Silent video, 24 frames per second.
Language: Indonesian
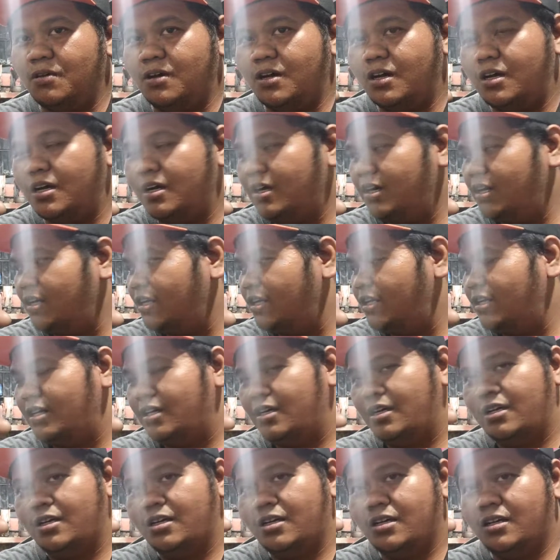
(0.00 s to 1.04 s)
gua
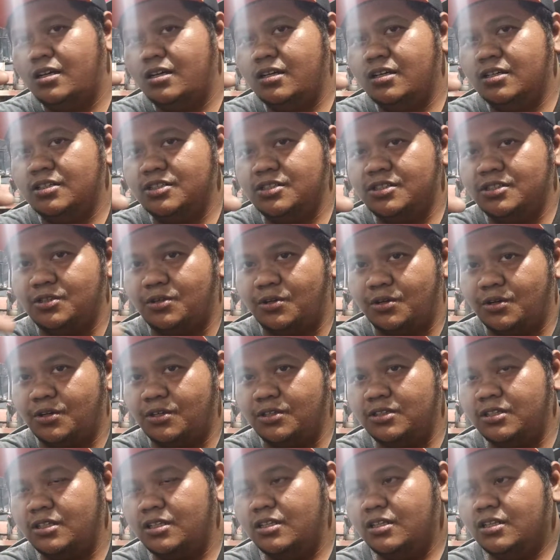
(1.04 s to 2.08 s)
uh,
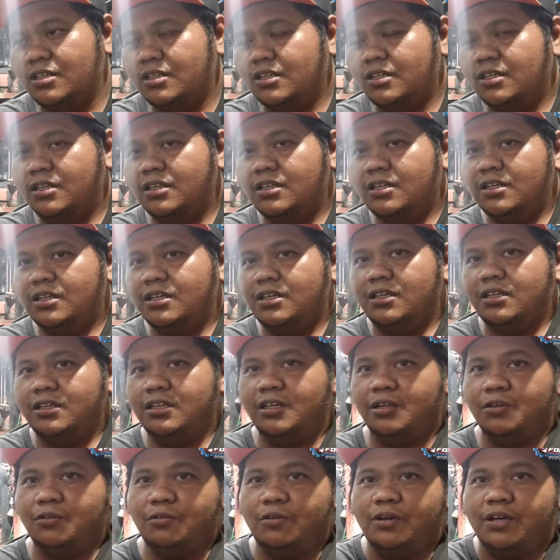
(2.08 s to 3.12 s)
sorot
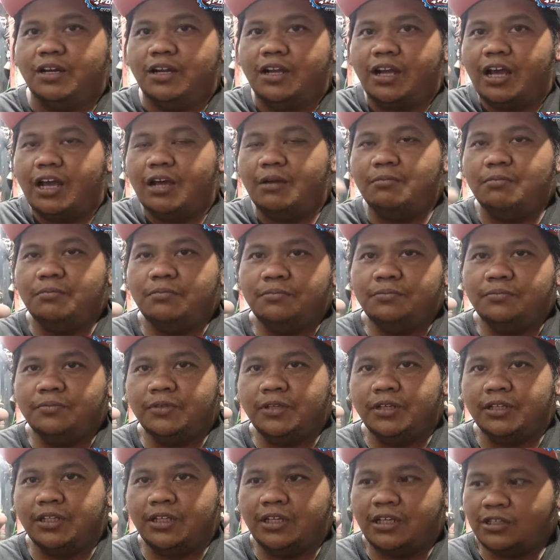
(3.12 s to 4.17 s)
yang gua rekam
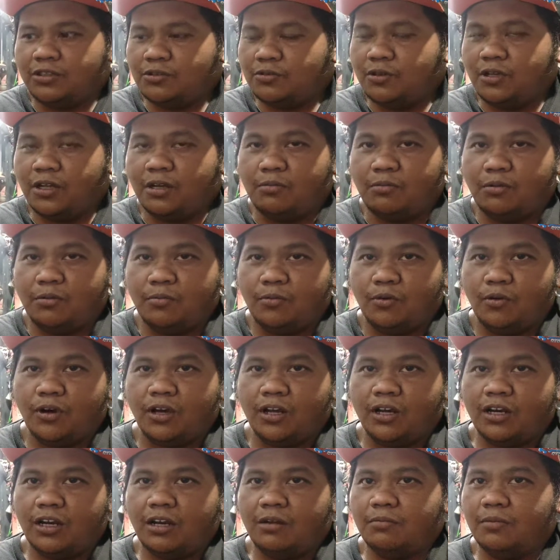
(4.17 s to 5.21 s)
ketika sudah
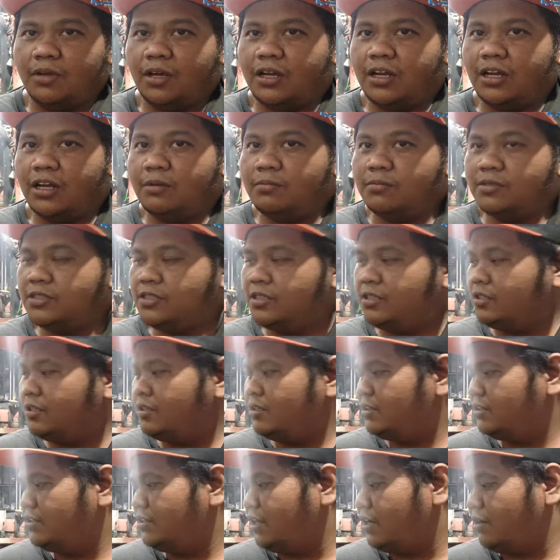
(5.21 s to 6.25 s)
membongkar dalam keadaan mesin
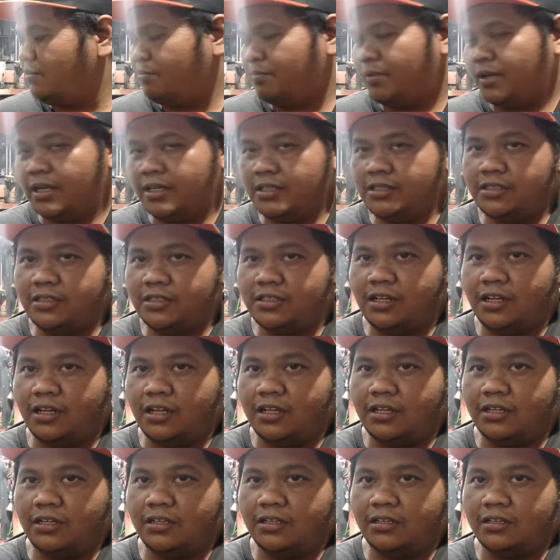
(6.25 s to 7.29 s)
terlepas
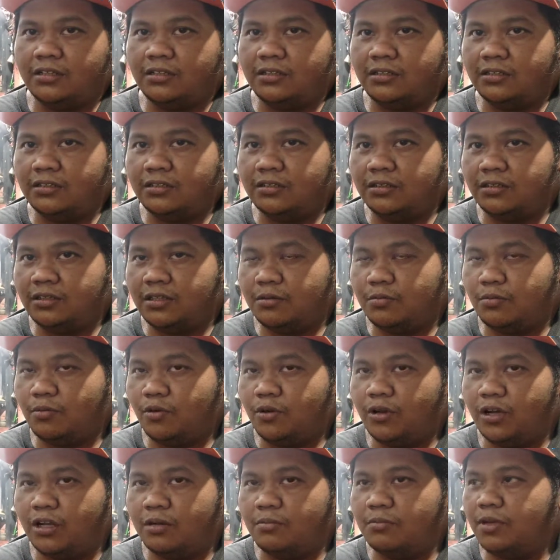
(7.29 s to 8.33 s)
dan
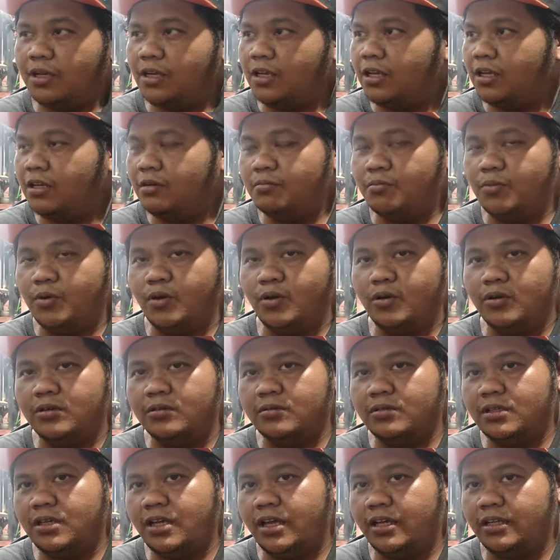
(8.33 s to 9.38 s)
terbongkar bagian blok
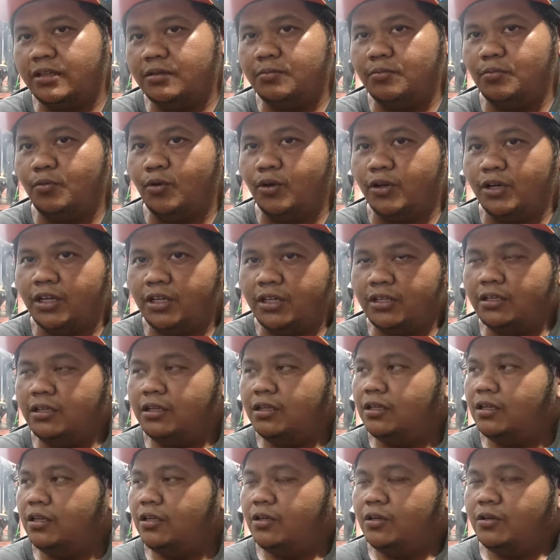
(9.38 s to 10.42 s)
head boring
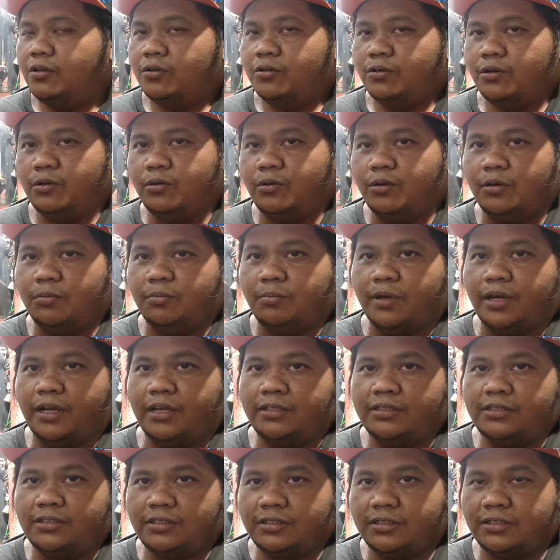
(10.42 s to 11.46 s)
udah gue
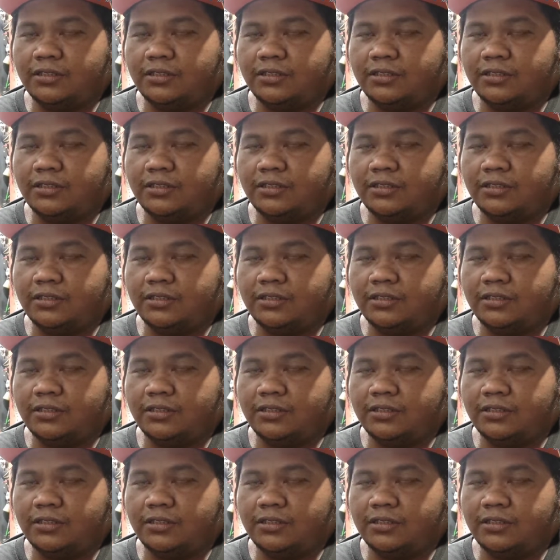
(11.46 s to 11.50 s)
lepas